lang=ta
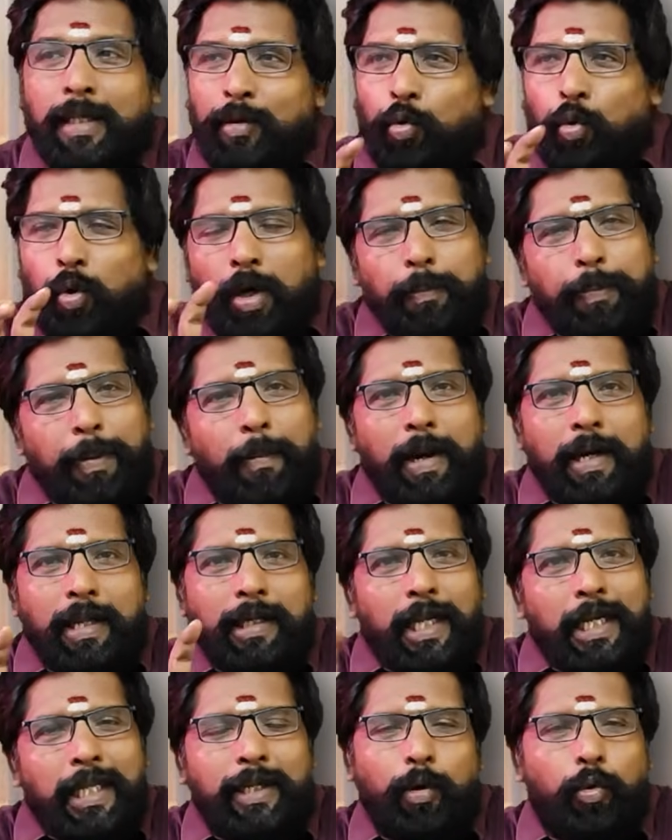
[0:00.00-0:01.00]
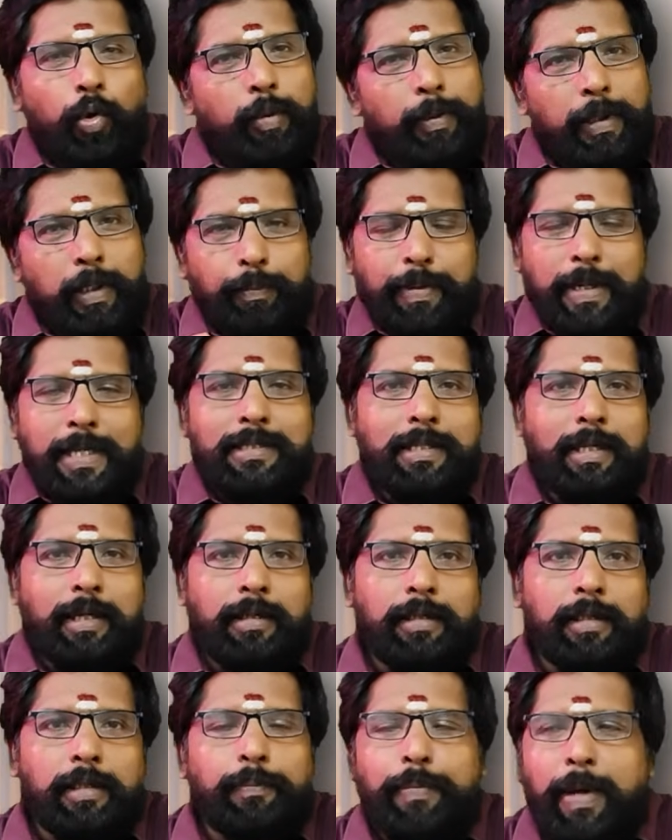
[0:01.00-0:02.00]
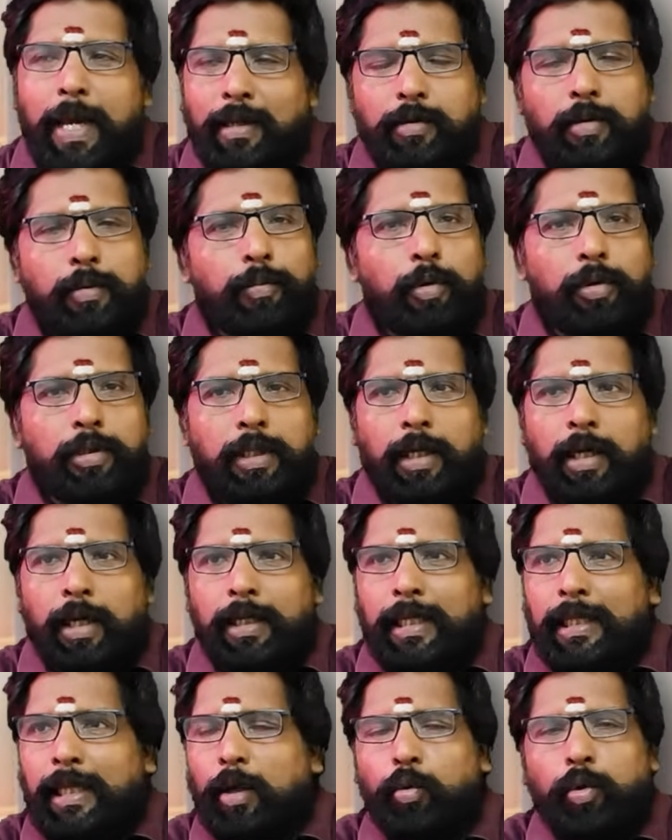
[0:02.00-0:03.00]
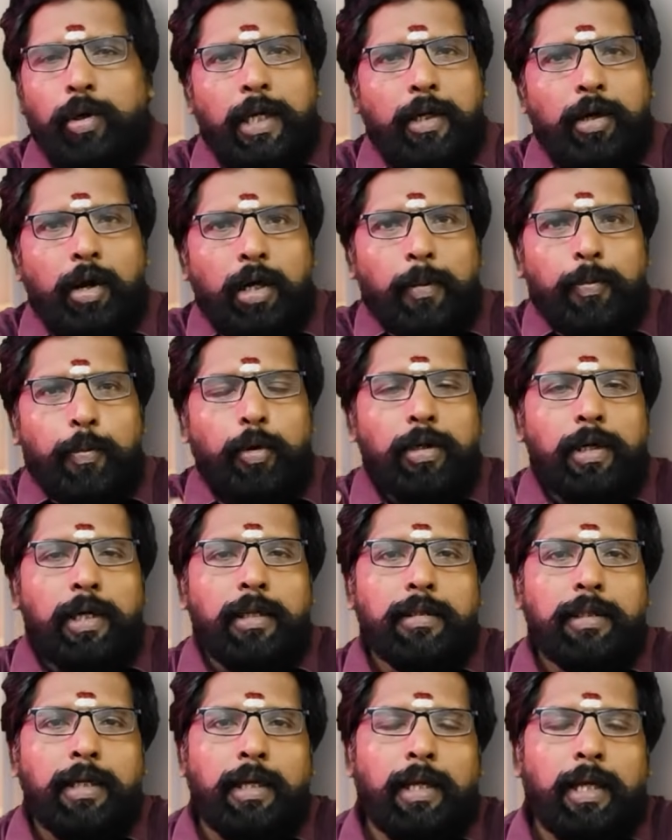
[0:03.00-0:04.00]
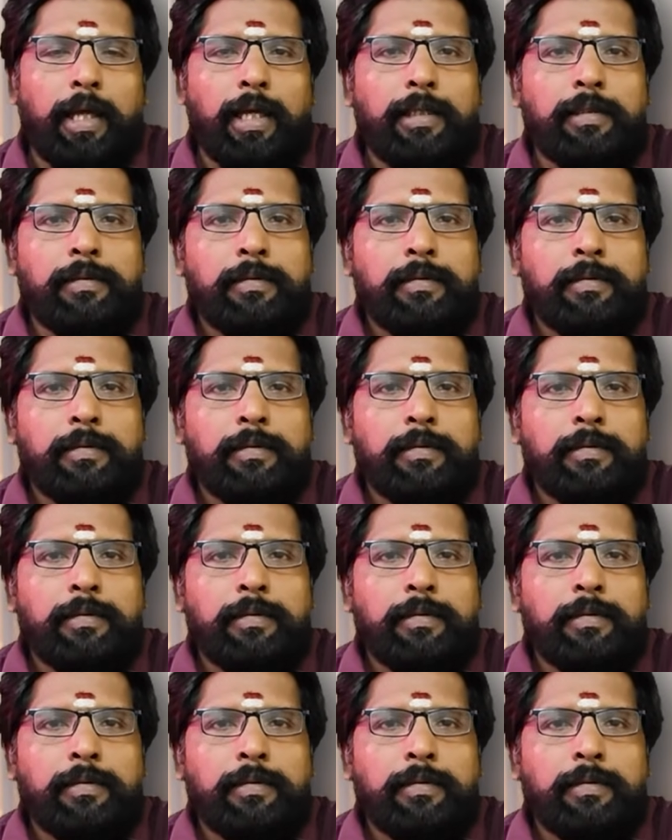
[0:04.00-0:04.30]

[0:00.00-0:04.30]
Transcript: சரி குழப்பமான கணக்கை குறிப்பிட்டு பேசுறாரு பேசும்போது ஏதாவது ஒரு ரெக்கார்டை போடுங்க எடுத்தால